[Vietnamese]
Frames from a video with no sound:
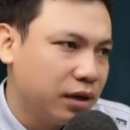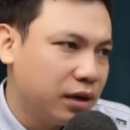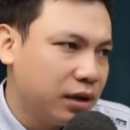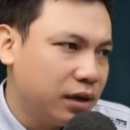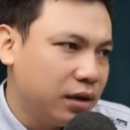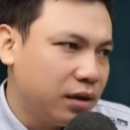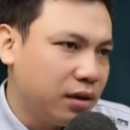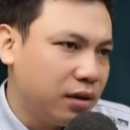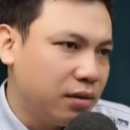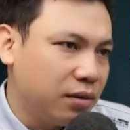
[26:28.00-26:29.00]
Mụ chạy
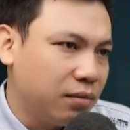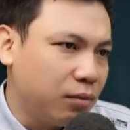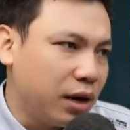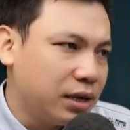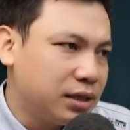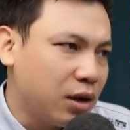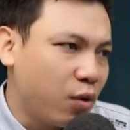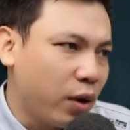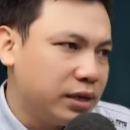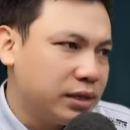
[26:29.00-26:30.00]
ngay ra nhà tắm,
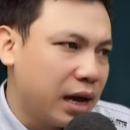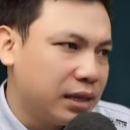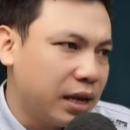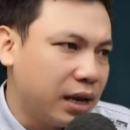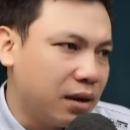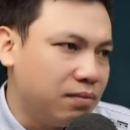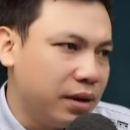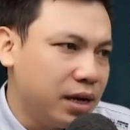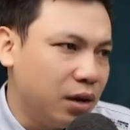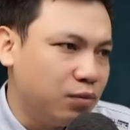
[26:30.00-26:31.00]
cúi đầu vốc lấy vốc
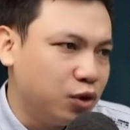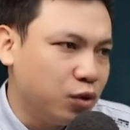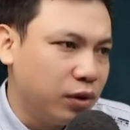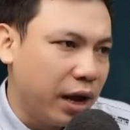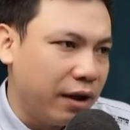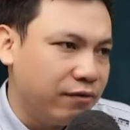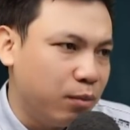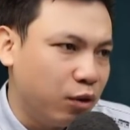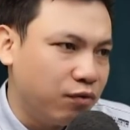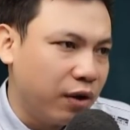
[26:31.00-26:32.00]
để nước ở trong
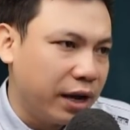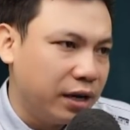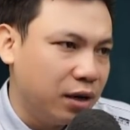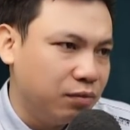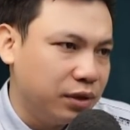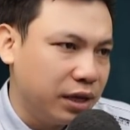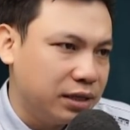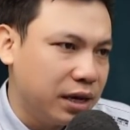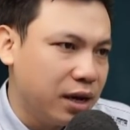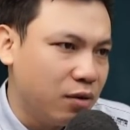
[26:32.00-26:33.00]
vải. Trong lòng
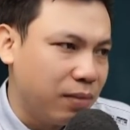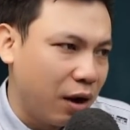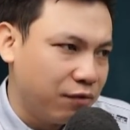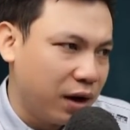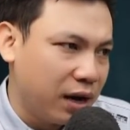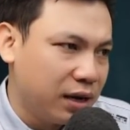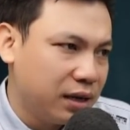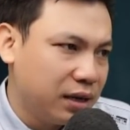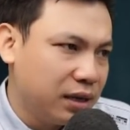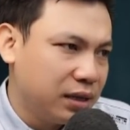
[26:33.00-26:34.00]
đang lo lắng dần
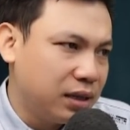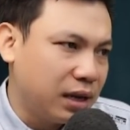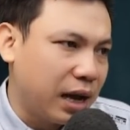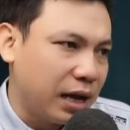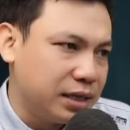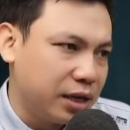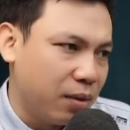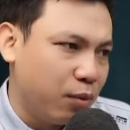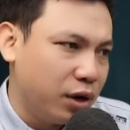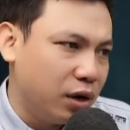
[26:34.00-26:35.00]
dần bình tĩnh lại
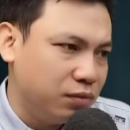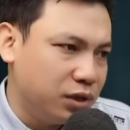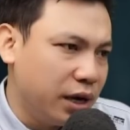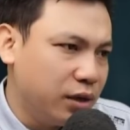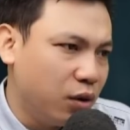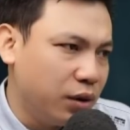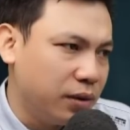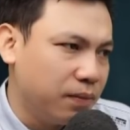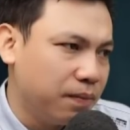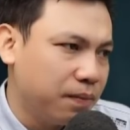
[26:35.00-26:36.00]
nhờ dòng nước
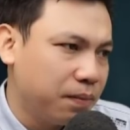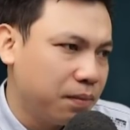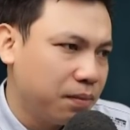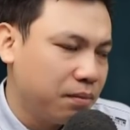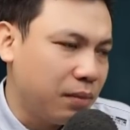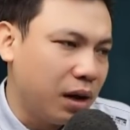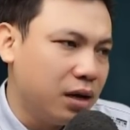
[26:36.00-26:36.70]
trong mát đó.